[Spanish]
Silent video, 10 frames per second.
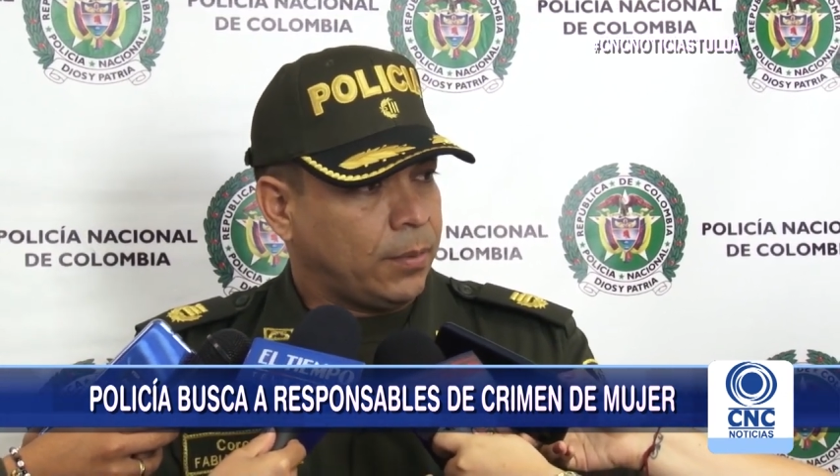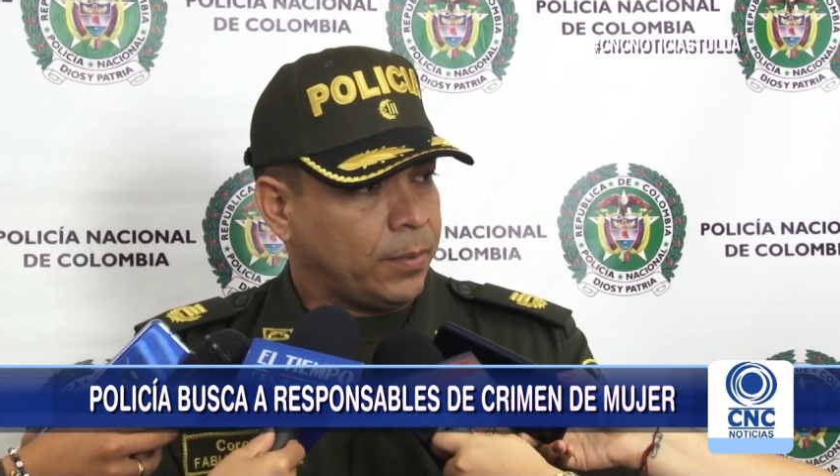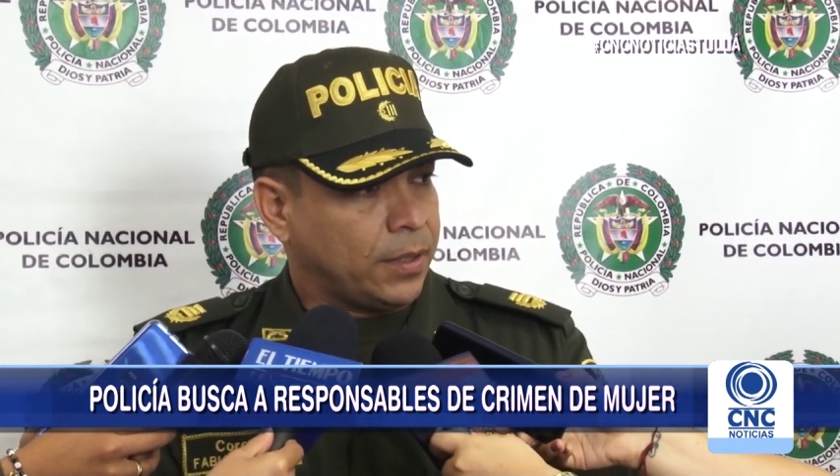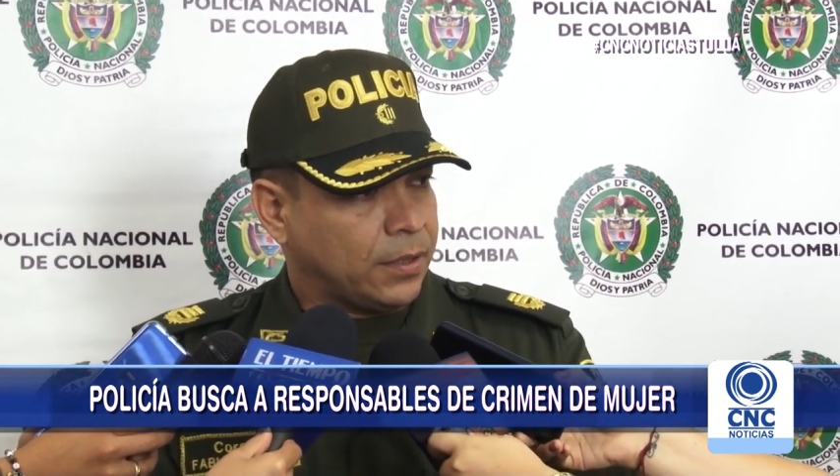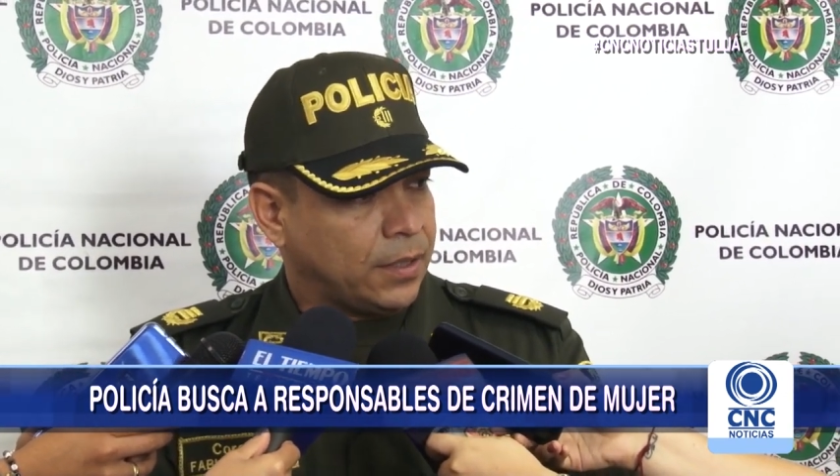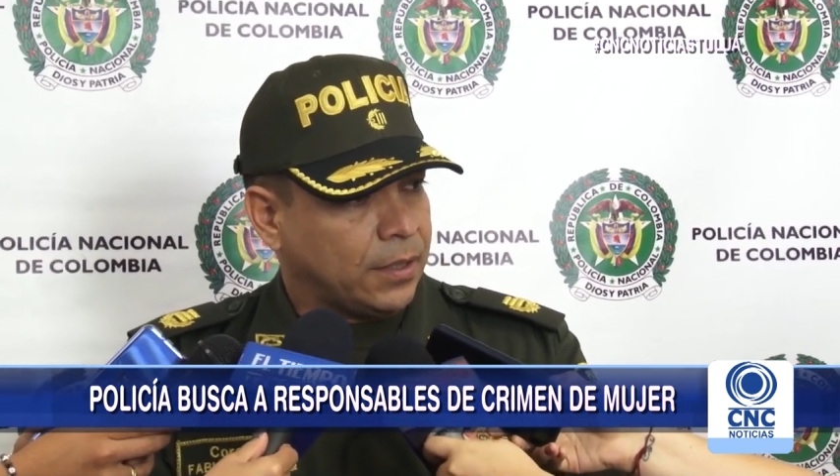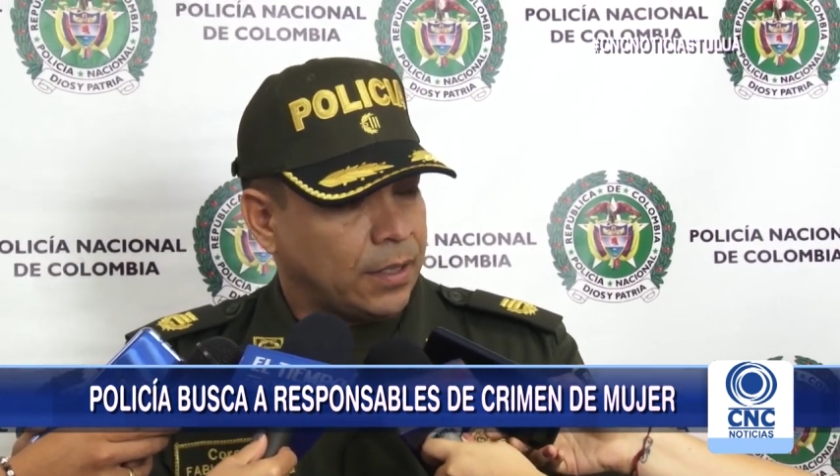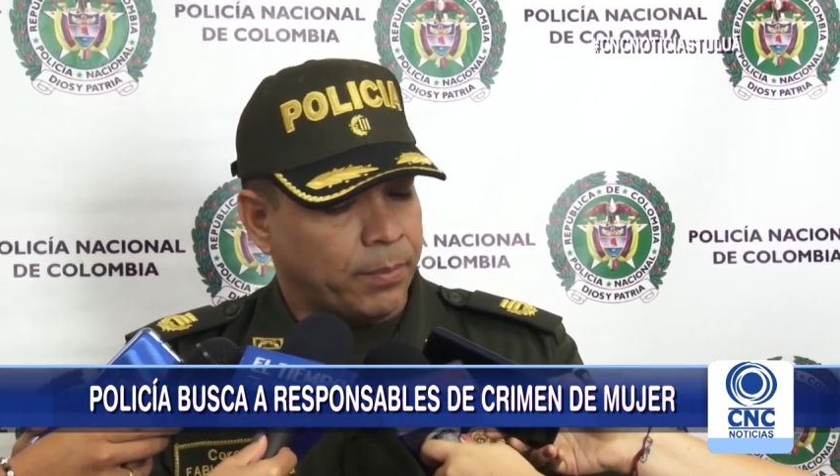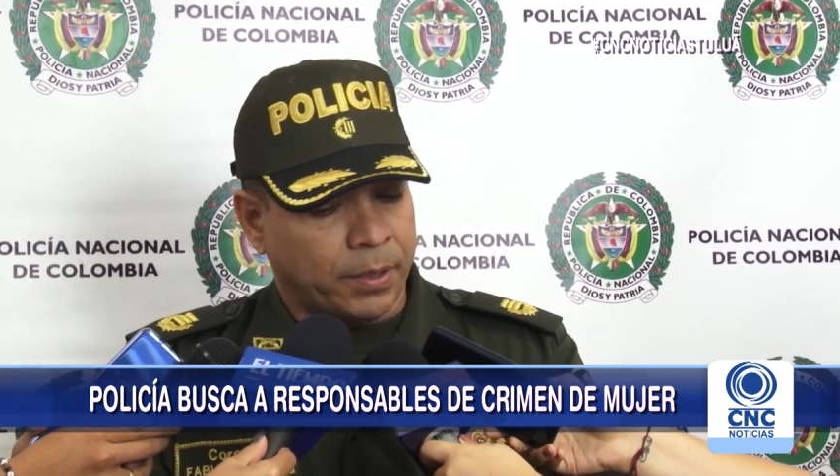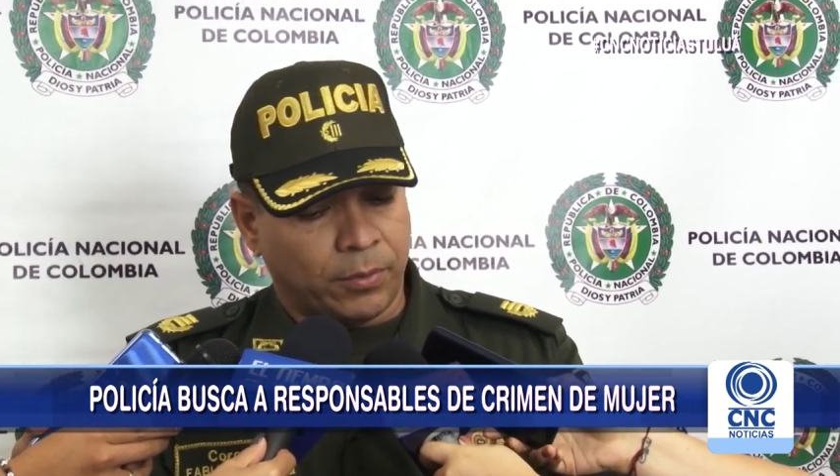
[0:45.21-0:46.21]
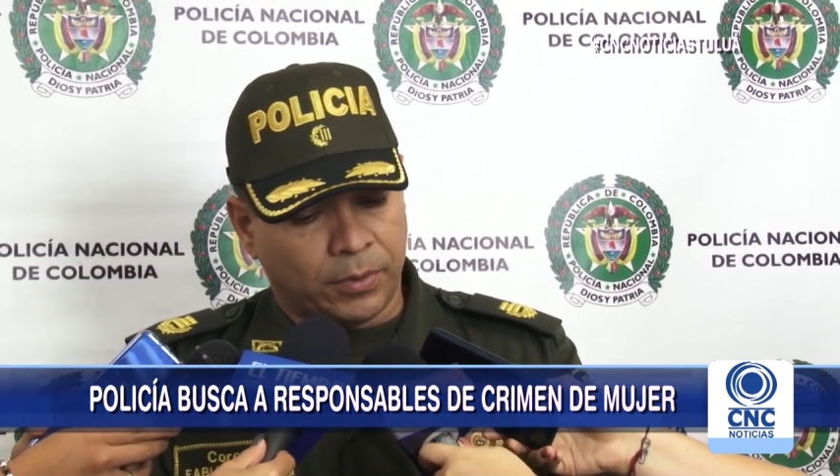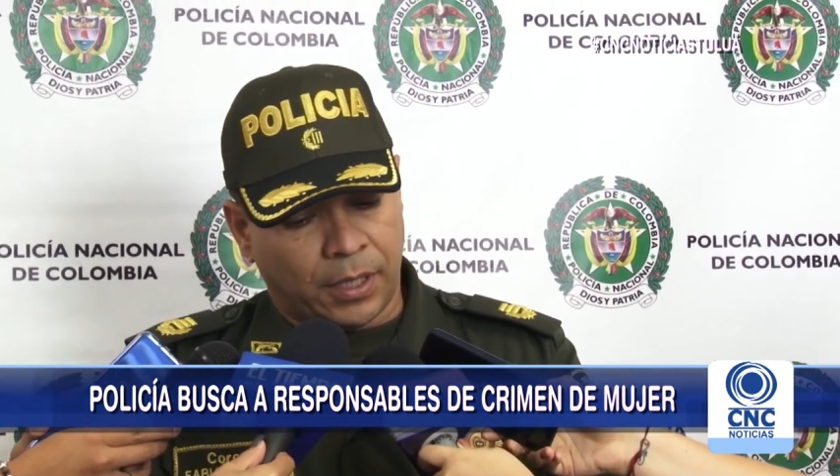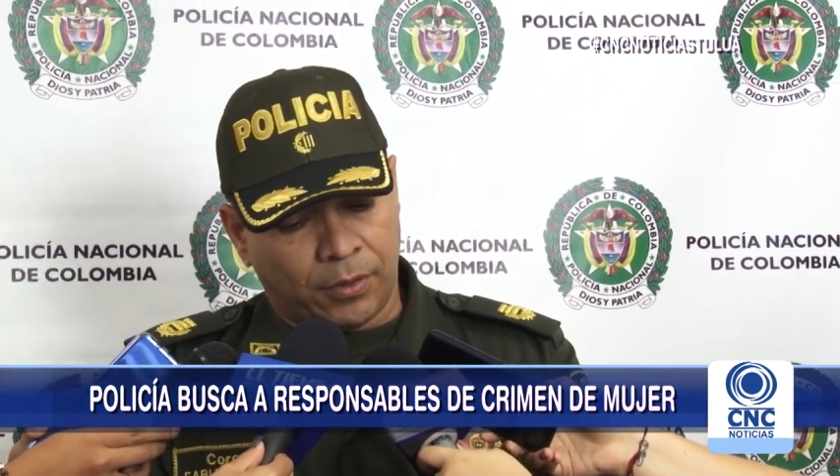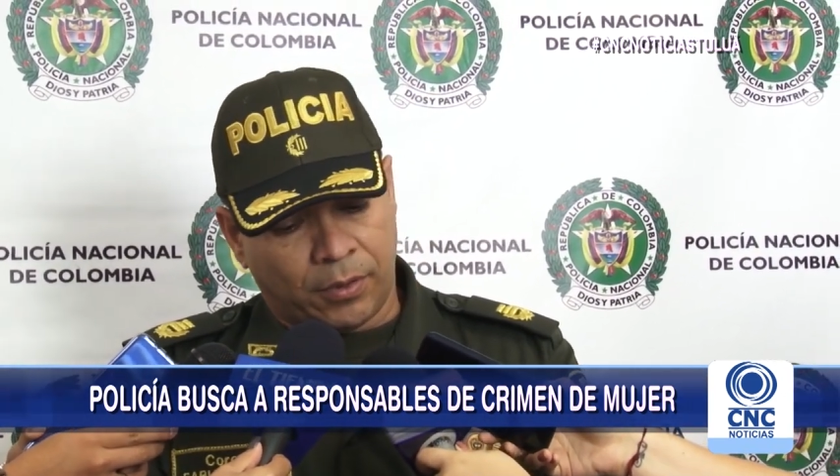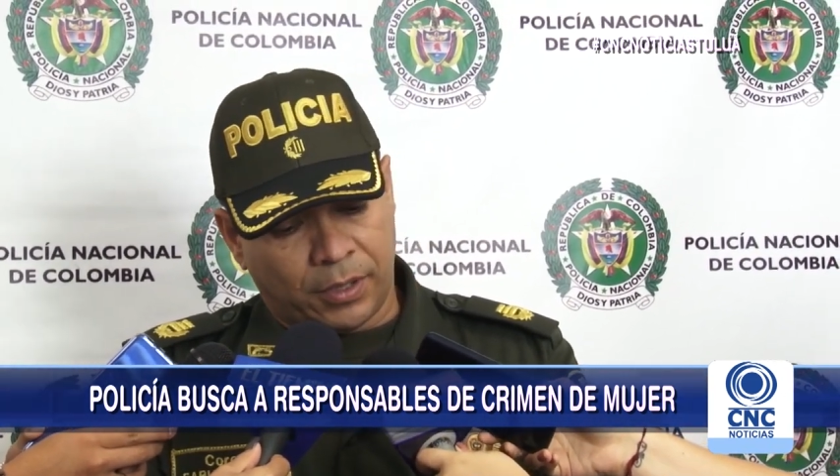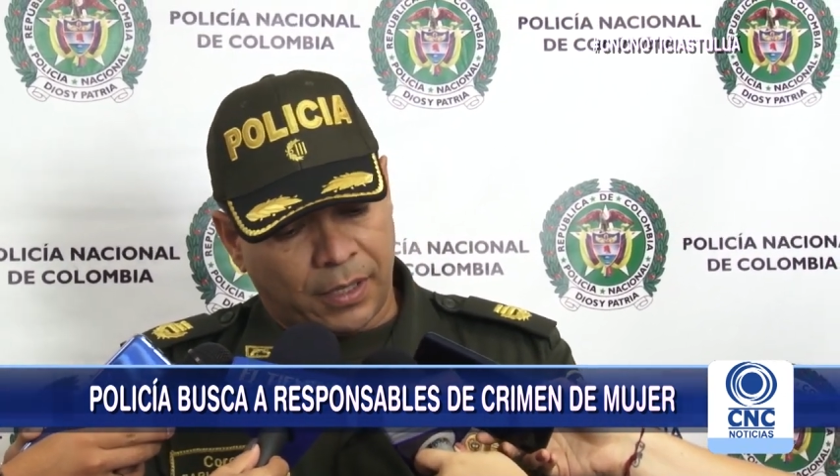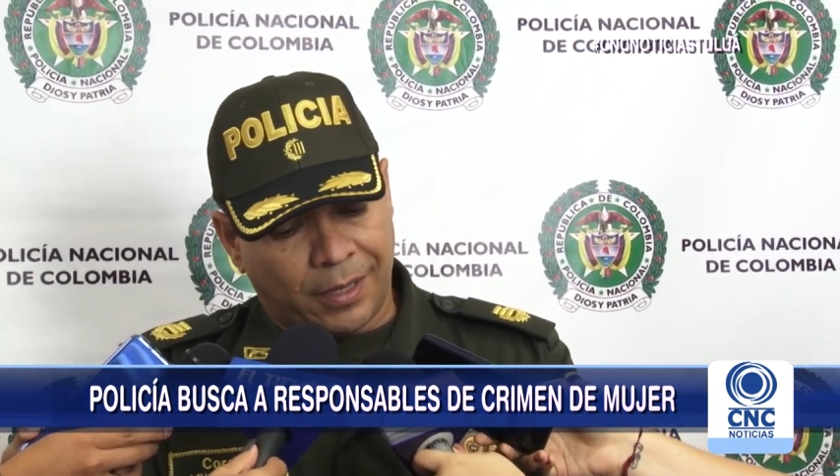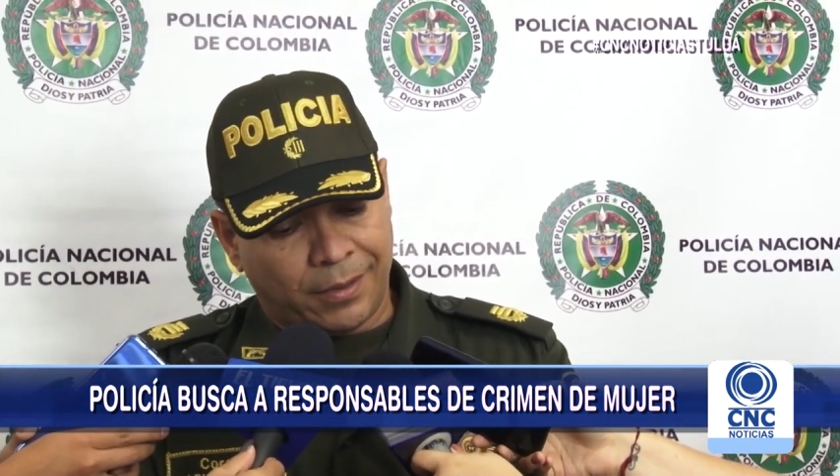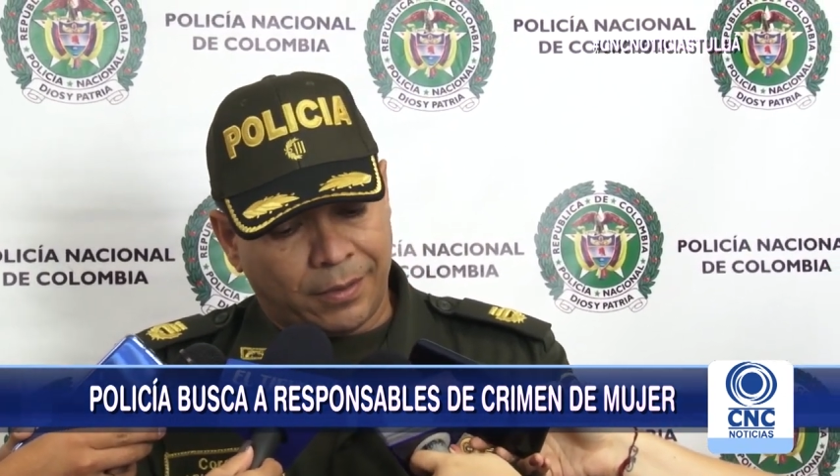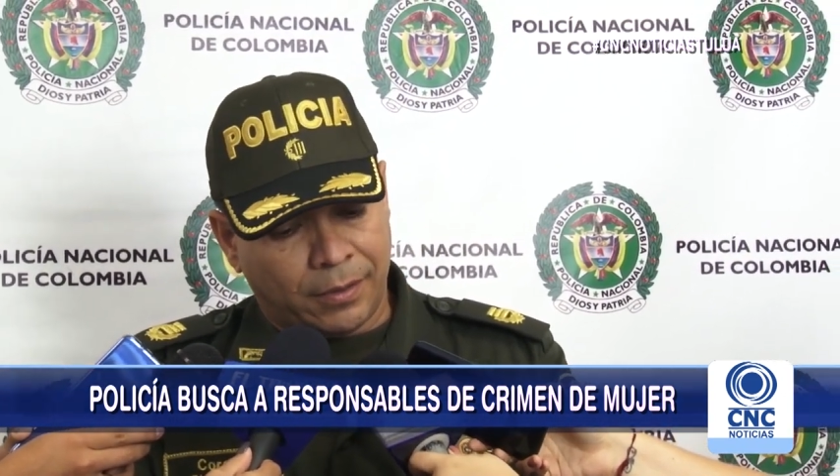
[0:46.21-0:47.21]
pues están preguntando,
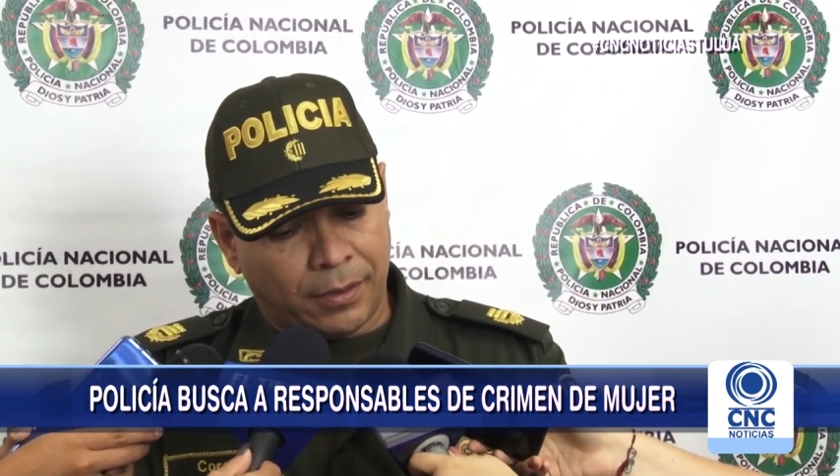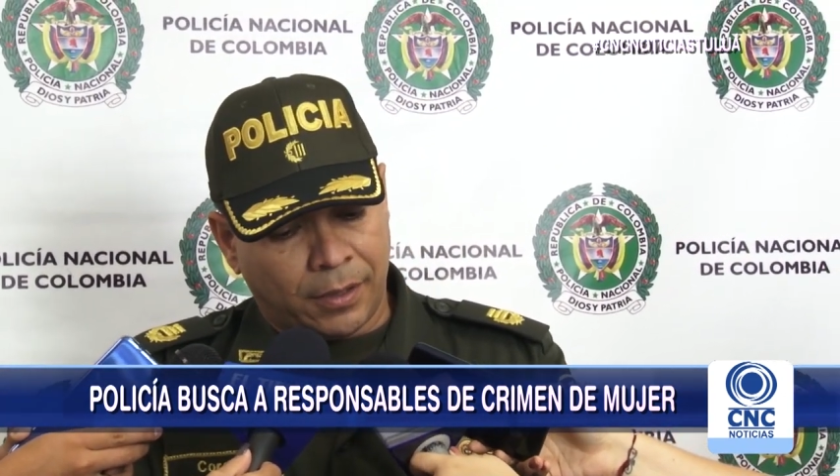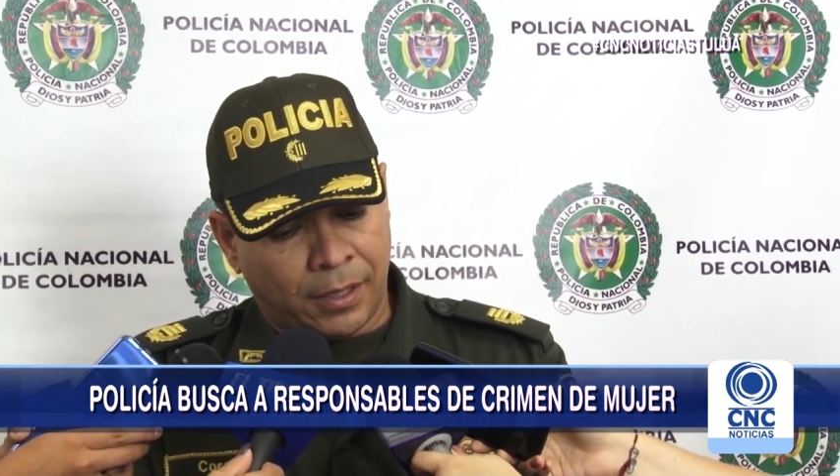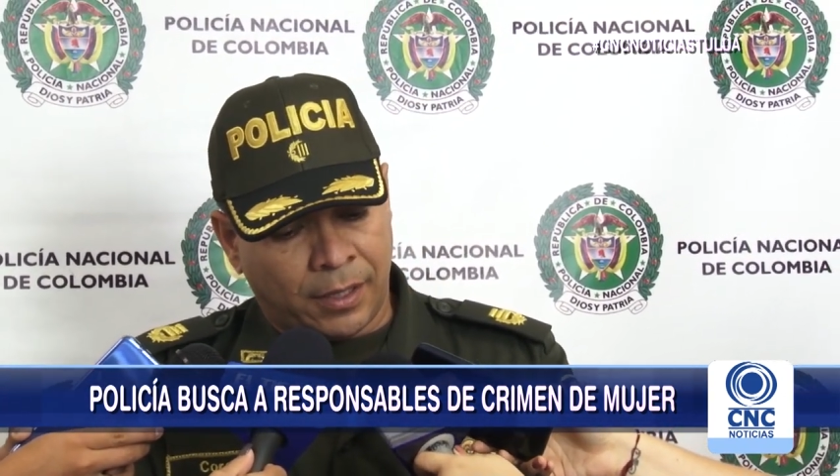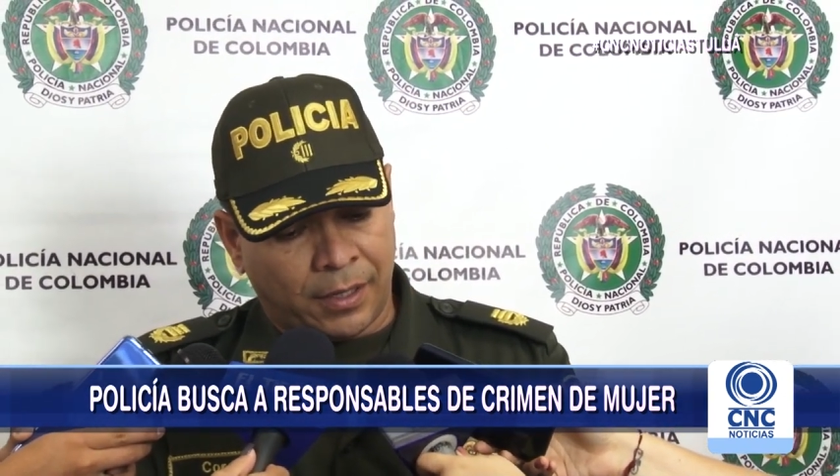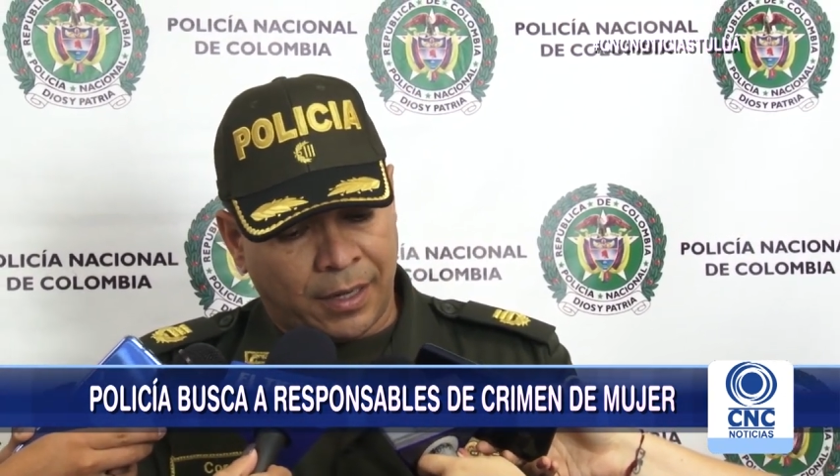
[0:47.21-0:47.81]
están eh,